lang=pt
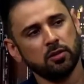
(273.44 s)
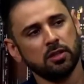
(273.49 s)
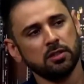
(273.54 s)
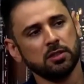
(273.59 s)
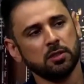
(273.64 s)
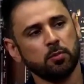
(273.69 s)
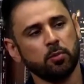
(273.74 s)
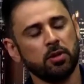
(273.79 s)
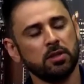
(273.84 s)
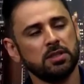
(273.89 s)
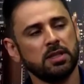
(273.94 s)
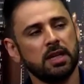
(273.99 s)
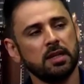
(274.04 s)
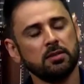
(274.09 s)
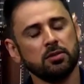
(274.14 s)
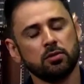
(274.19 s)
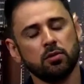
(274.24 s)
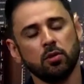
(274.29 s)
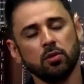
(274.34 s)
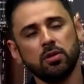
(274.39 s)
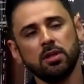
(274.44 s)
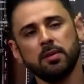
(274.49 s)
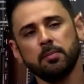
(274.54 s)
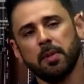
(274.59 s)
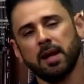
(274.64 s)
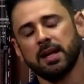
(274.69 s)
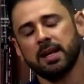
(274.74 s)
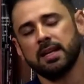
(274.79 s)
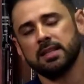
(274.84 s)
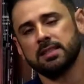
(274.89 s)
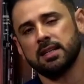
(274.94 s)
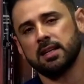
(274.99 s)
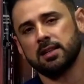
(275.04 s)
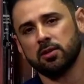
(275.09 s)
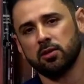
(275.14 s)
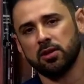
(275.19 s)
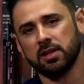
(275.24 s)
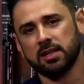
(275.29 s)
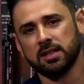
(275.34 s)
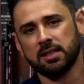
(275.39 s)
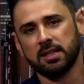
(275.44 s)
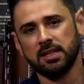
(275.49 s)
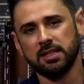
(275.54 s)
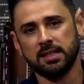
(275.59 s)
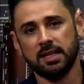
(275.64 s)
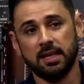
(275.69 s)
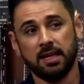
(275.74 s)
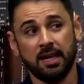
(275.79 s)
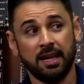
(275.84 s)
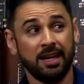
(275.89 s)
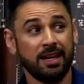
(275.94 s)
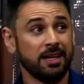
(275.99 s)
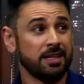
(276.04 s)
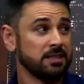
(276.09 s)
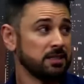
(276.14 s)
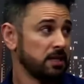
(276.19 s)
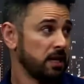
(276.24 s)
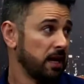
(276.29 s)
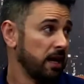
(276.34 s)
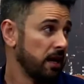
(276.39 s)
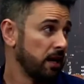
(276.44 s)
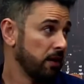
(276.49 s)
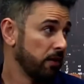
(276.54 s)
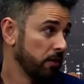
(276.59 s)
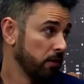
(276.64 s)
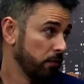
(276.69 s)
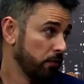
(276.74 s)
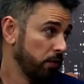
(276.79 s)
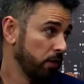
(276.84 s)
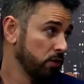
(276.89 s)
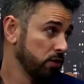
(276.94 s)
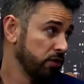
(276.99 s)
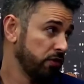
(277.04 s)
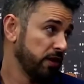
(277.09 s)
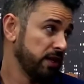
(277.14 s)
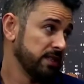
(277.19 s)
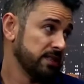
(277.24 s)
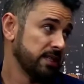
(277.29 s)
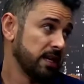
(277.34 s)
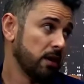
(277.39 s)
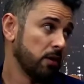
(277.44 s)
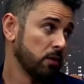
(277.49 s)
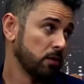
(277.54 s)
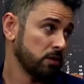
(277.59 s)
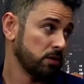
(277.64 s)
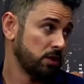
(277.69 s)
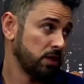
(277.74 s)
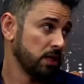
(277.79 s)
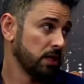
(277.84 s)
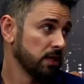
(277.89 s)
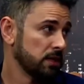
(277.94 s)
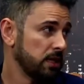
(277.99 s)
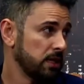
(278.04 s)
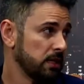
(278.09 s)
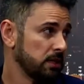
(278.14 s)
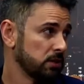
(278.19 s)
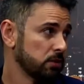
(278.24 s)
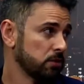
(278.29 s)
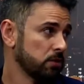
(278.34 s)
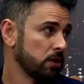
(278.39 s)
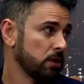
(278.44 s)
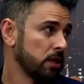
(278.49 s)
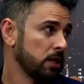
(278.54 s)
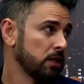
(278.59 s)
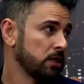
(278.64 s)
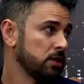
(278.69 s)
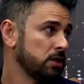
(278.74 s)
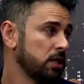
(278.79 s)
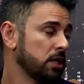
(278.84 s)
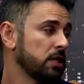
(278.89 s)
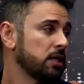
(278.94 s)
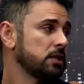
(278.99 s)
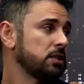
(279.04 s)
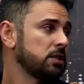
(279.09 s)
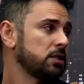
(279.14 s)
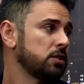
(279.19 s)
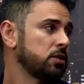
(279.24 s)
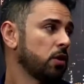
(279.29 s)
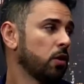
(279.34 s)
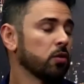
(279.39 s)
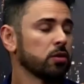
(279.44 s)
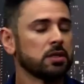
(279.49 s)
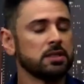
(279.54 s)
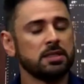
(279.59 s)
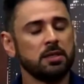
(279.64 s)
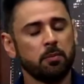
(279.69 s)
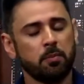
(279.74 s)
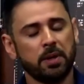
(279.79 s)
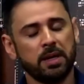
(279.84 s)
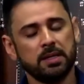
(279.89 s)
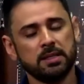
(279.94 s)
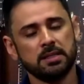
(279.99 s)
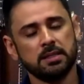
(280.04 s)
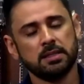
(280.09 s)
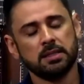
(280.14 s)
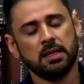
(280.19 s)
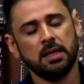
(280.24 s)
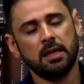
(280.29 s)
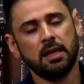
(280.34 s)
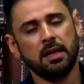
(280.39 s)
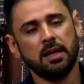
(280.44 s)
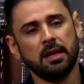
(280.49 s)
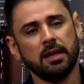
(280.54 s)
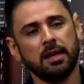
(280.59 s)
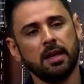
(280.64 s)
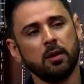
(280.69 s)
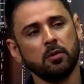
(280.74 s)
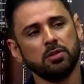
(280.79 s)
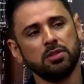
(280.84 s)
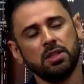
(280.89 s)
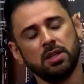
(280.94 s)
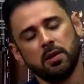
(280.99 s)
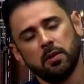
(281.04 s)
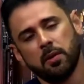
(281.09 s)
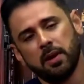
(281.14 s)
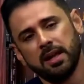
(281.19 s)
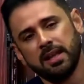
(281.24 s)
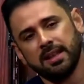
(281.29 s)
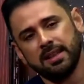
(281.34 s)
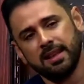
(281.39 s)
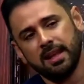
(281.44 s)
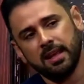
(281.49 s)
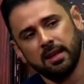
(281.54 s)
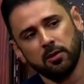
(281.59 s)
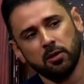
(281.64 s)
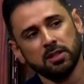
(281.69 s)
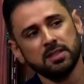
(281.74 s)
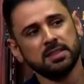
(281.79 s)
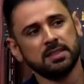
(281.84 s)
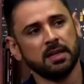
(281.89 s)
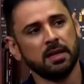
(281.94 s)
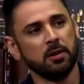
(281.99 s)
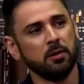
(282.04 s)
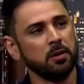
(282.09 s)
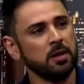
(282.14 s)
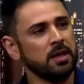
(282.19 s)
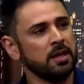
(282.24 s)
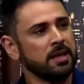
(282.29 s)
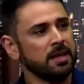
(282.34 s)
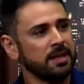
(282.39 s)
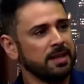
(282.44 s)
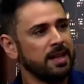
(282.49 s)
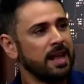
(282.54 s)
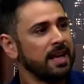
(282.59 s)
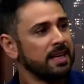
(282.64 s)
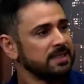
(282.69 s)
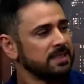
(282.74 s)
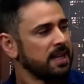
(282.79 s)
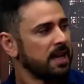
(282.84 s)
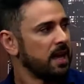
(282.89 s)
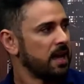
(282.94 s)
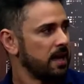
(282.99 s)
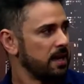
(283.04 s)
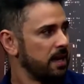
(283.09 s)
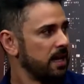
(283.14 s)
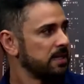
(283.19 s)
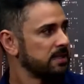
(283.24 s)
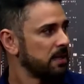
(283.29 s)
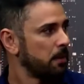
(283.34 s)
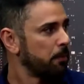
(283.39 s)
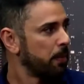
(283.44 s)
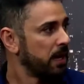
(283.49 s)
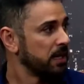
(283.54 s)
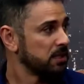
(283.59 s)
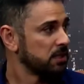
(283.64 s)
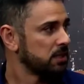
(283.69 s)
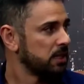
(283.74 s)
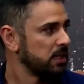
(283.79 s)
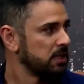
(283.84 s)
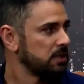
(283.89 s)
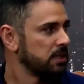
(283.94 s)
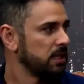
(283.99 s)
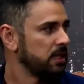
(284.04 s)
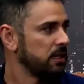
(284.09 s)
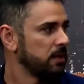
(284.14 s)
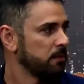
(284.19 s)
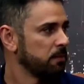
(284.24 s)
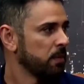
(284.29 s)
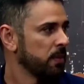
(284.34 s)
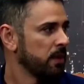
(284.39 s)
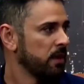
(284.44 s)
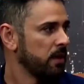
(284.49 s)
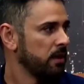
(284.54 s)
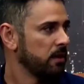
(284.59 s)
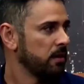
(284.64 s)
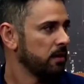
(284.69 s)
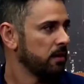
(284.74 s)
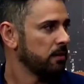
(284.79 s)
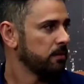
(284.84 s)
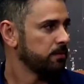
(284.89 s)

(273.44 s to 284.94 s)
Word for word: os nossos projetos todo em maquete eletrônica 3D. Já foi um diferencial gigantesco diante de outras empresas que não tinham nem a noção dessa, dessa parte 3D. Saiu na